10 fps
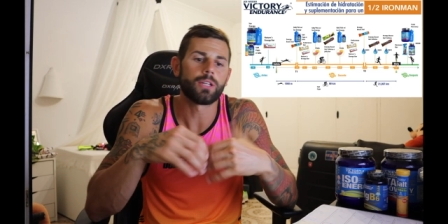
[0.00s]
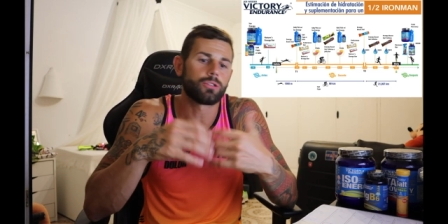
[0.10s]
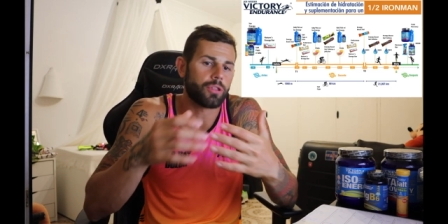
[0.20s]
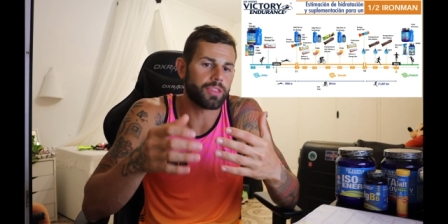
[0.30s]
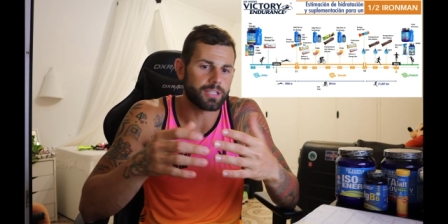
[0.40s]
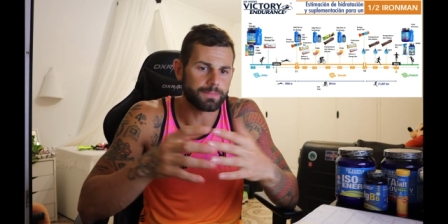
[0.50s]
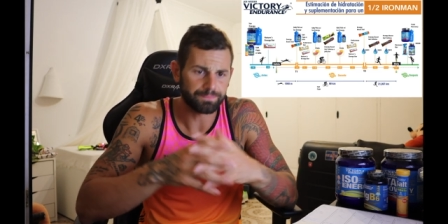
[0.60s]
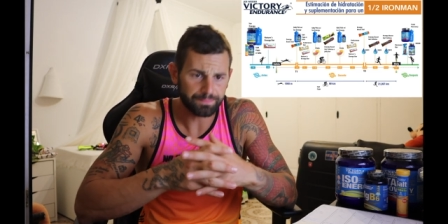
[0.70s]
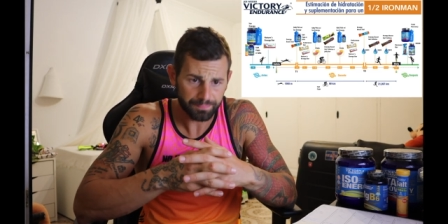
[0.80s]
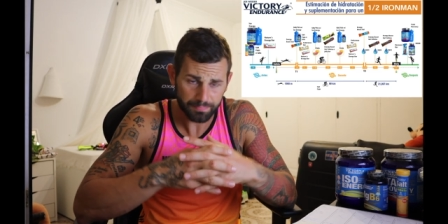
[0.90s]
Entonces,
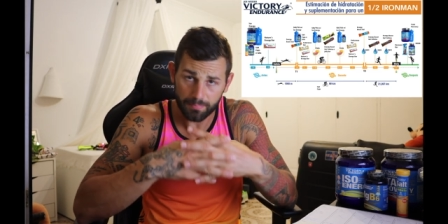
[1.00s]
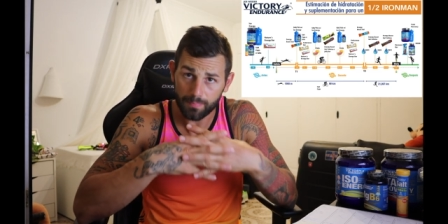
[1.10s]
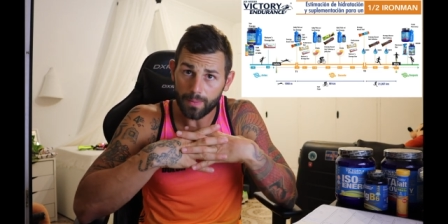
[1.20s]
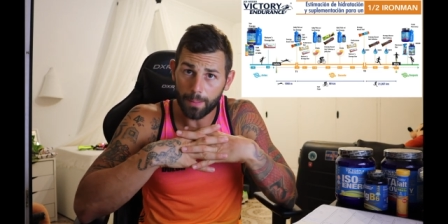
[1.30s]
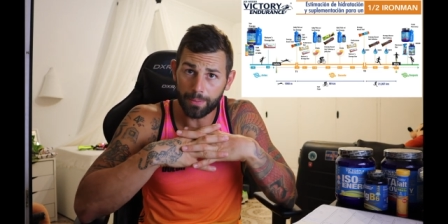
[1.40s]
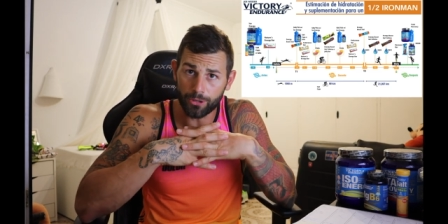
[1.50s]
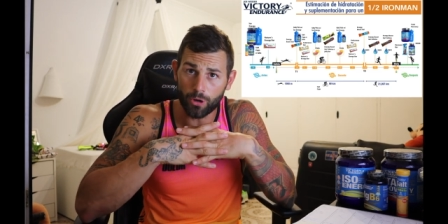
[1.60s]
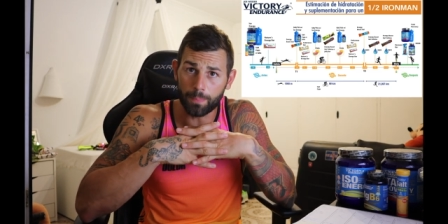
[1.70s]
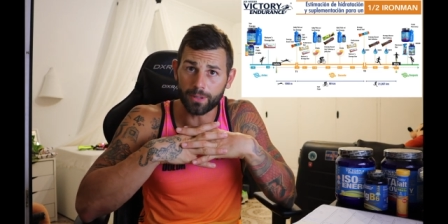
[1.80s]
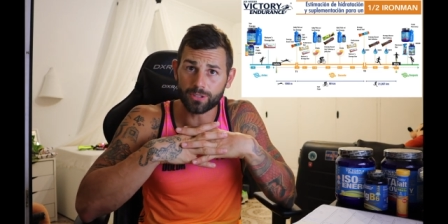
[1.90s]

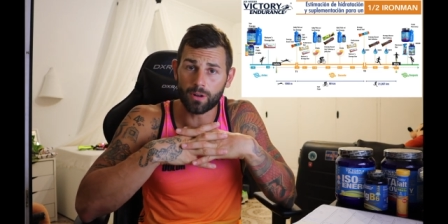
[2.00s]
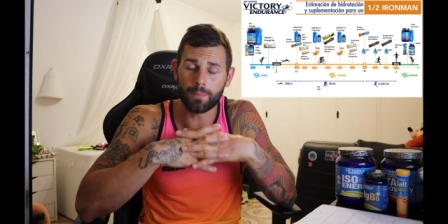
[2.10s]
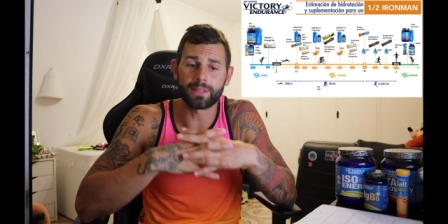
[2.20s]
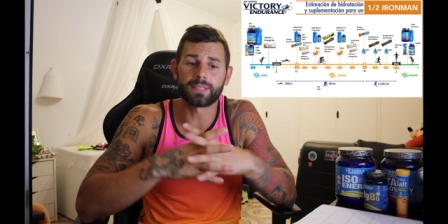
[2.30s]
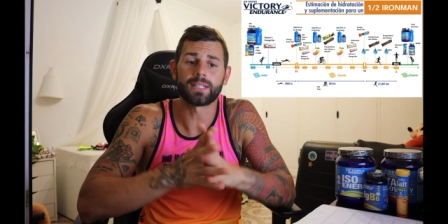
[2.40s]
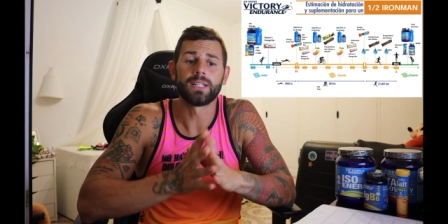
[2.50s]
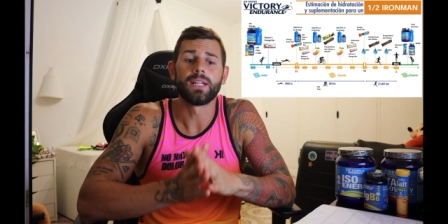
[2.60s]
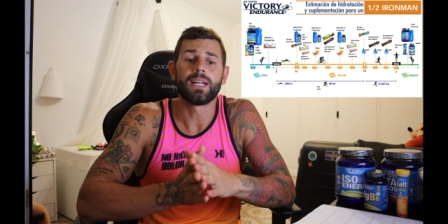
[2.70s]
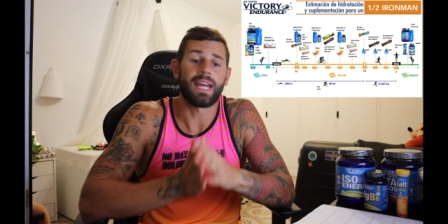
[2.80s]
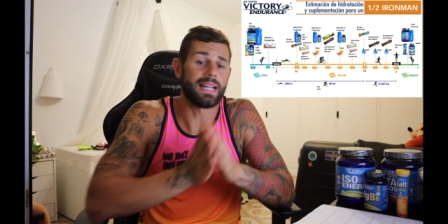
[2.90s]
yo solamente
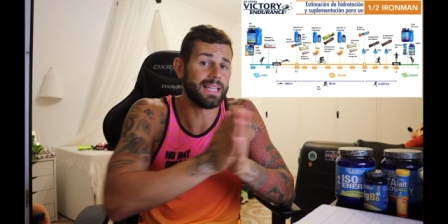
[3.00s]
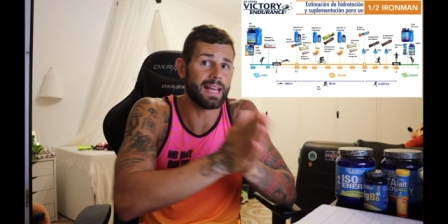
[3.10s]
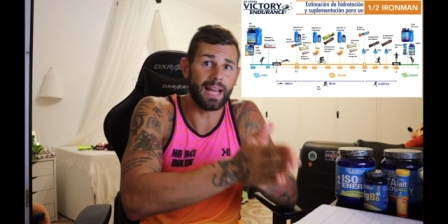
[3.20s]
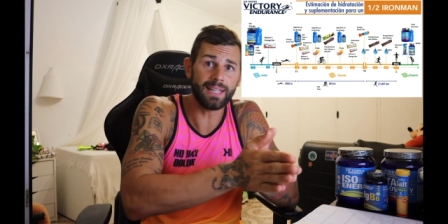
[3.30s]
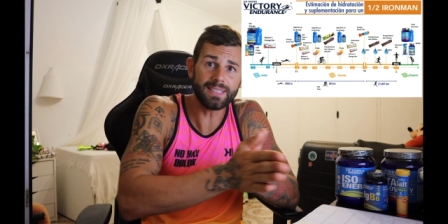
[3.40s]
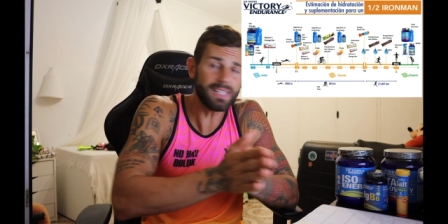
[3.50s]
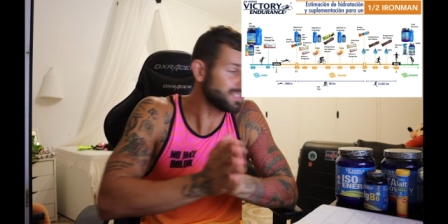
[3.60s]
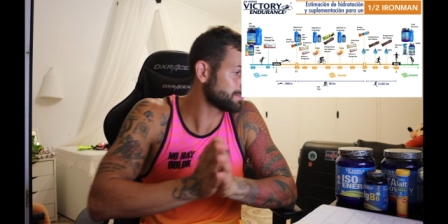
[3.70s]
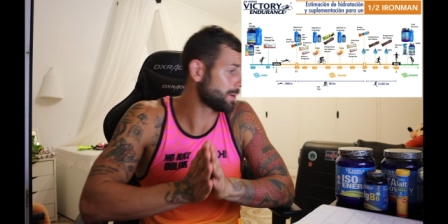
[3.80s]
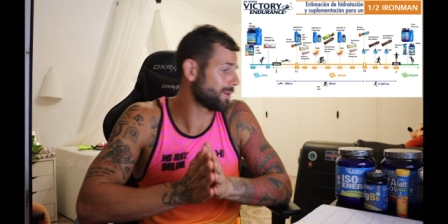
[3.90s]
el día de
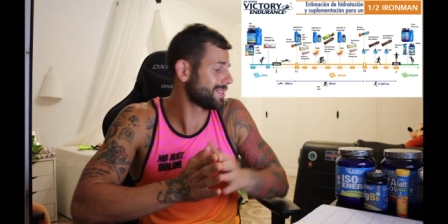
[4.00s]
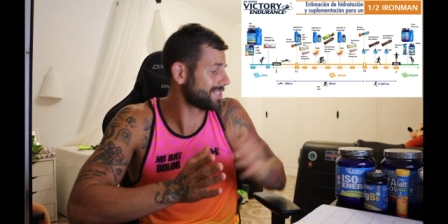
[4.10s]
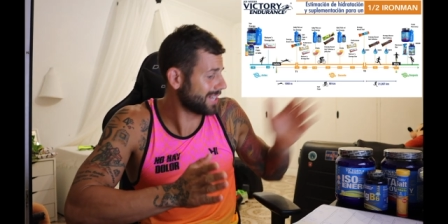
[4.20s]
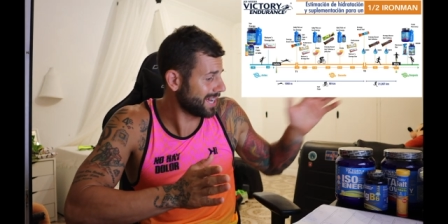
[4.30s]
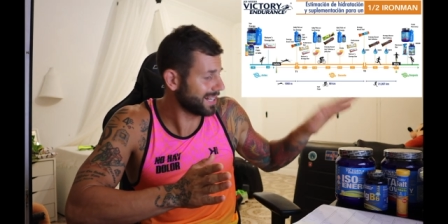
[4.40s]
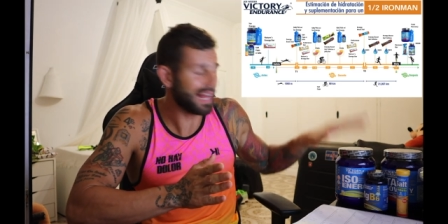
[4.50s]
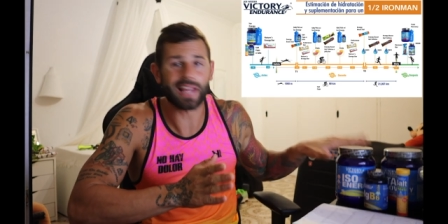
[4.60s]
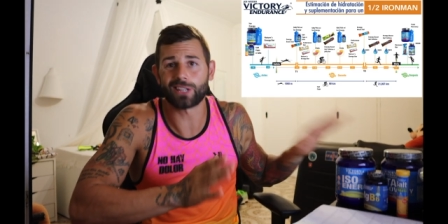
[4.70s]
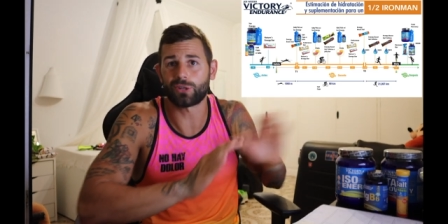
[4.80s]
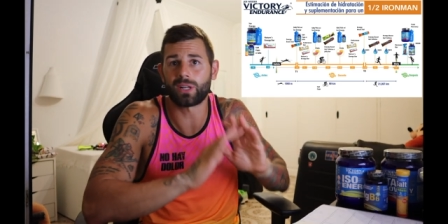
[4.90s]
antes me voy a hinchar
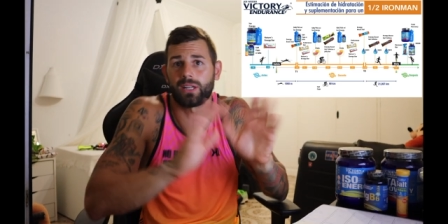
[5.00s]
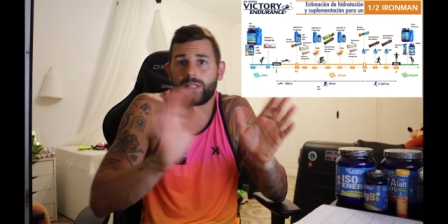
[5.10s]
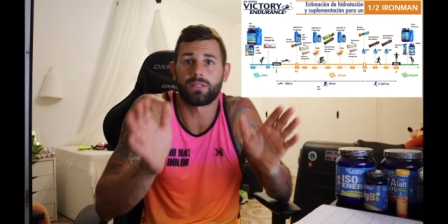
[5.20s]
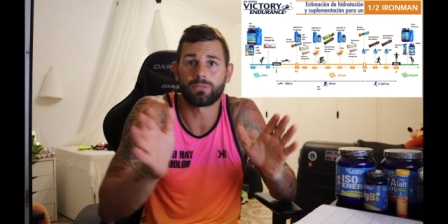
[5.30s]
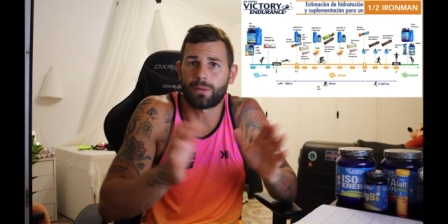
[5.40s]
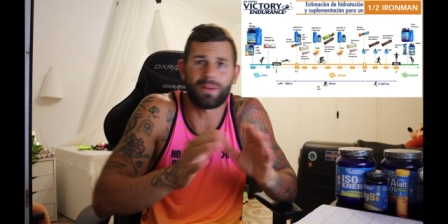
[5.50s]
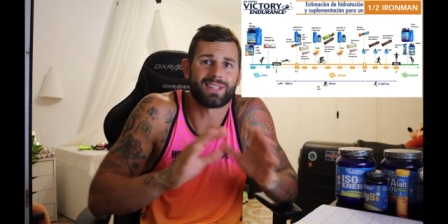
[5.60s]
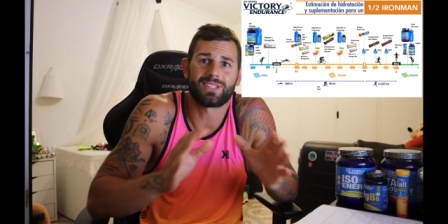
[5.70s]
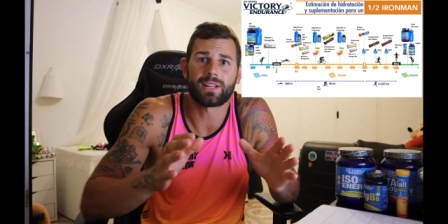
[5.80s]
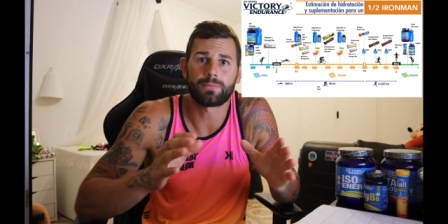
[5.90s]
a suene, O sea, me voy a
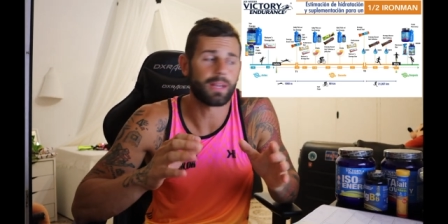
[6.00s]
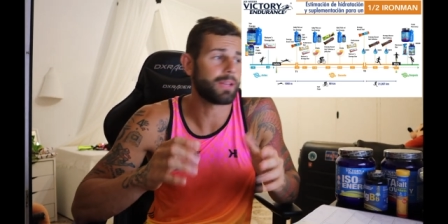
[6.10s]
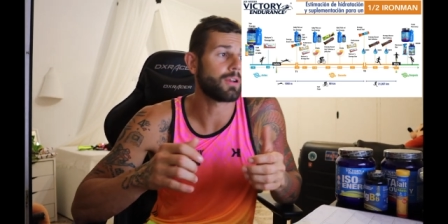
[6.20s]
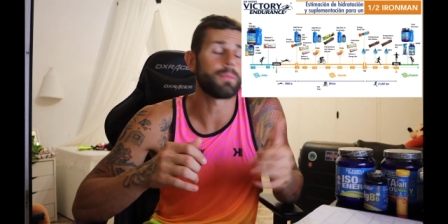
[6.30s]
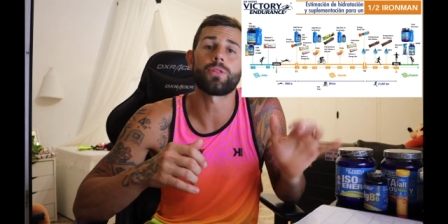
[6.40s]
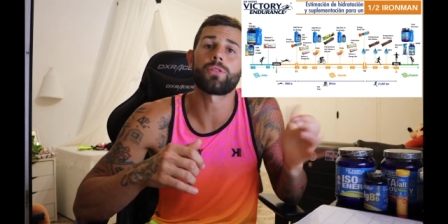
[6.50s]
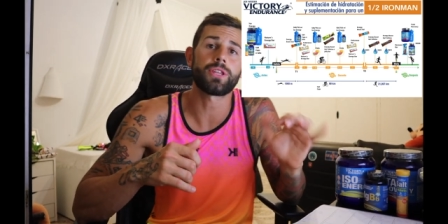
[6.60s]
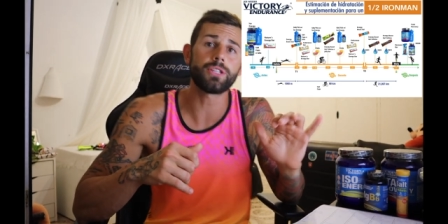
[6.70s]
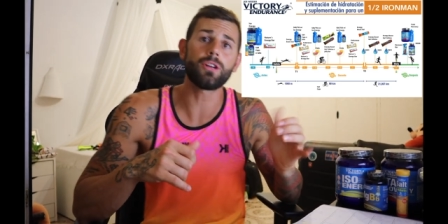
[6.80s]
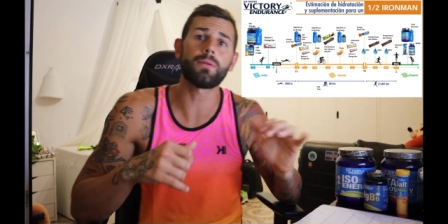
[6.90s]
hinchar, me voy a ir con el
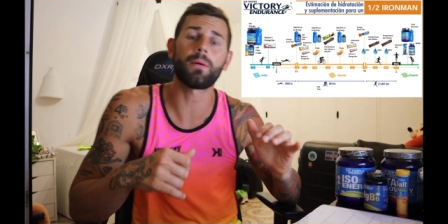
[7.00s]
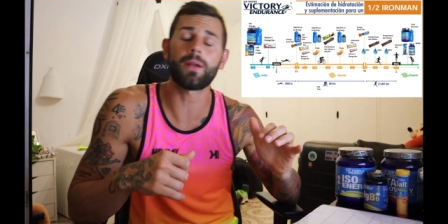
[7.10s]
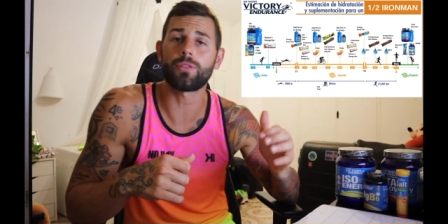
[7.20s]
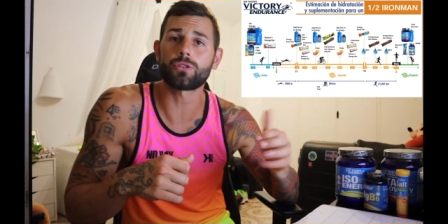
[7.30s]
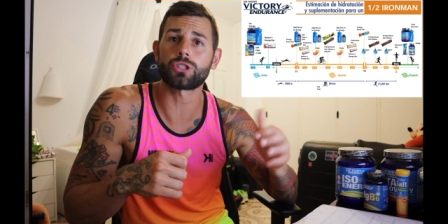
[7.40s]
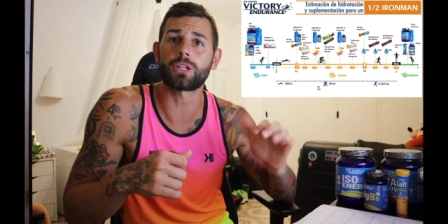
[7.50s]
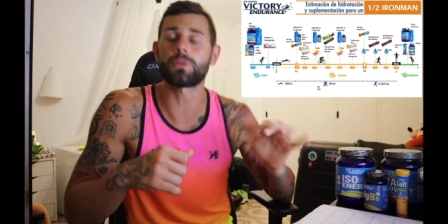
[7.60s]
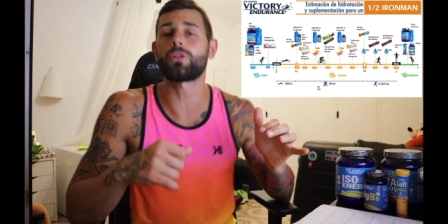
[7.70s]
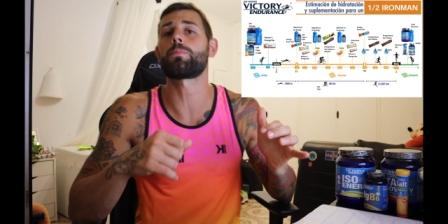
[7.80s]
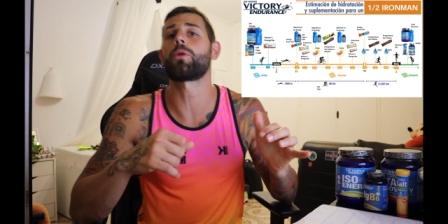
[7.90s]
bidoncito, me voy a ver dos o tres
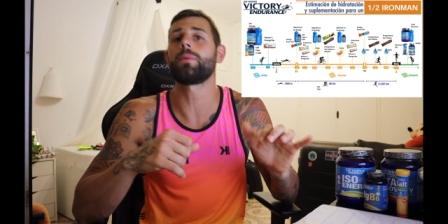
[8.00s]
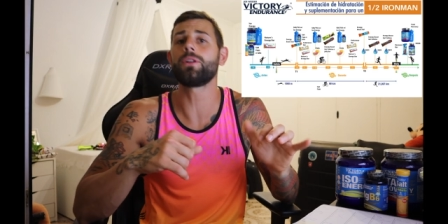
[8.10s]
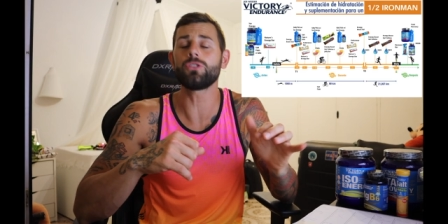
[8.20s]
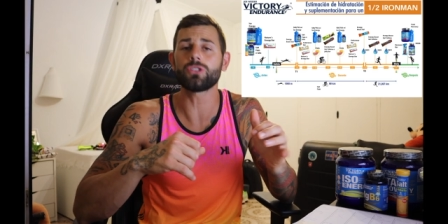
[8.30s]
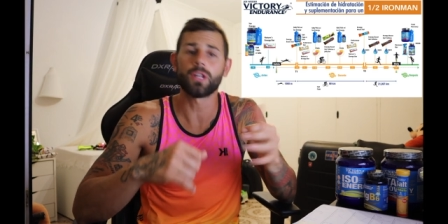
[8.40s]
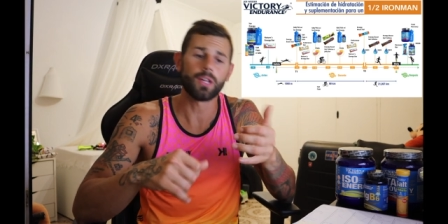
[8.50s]
vídeos por lo menos